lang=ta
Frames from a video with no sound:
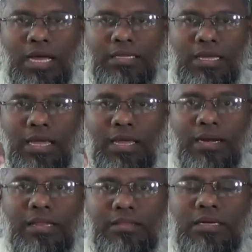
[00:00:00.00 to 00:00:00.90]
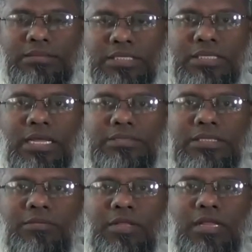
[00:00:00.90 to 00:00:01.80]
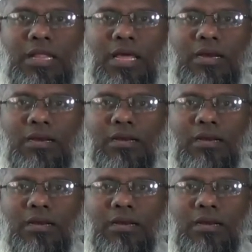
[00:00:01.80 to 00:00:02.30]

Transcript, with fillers: அதே இடத்தில் சஜிதா செய்வதுதான்